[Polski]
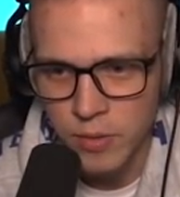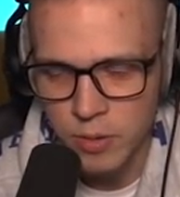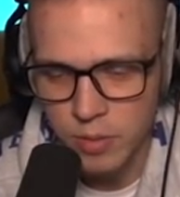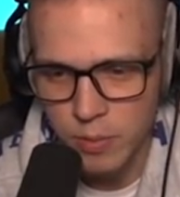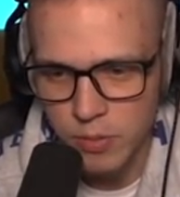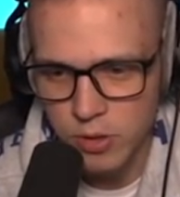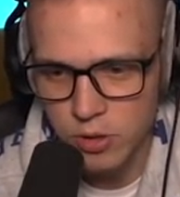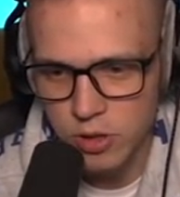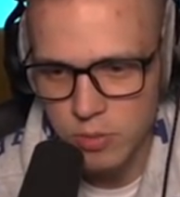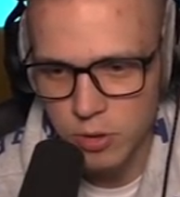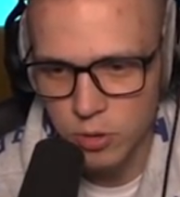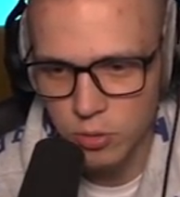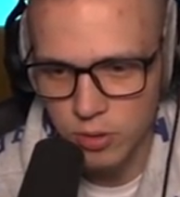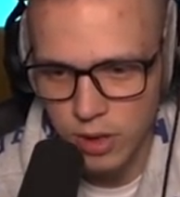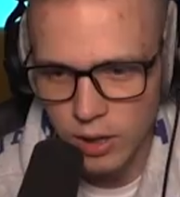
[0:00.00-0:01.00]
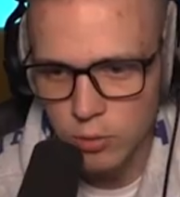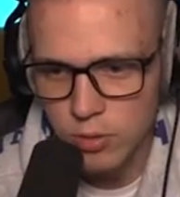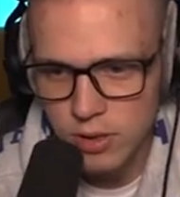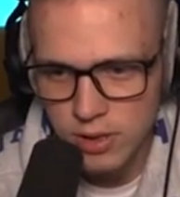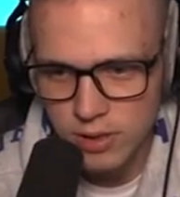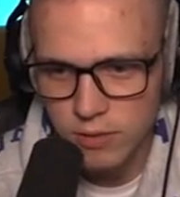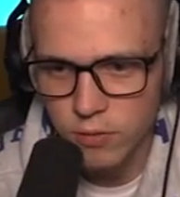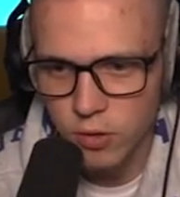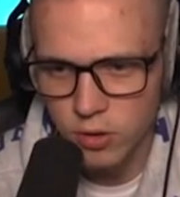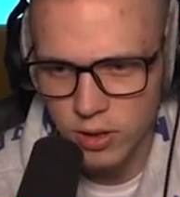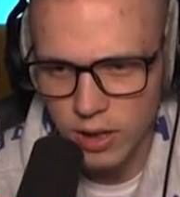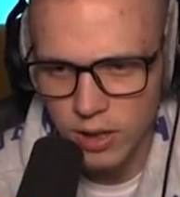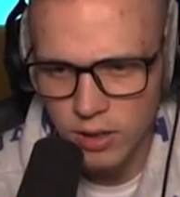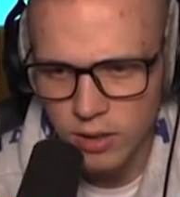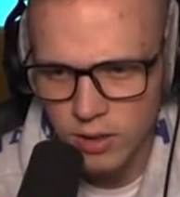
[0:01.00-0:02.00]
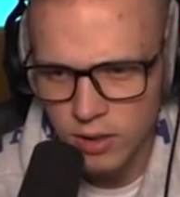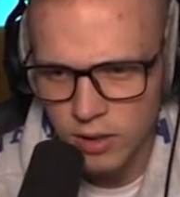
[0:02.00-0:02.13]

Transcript: Dobra, przechodzimy tutaj. Tu jest woda.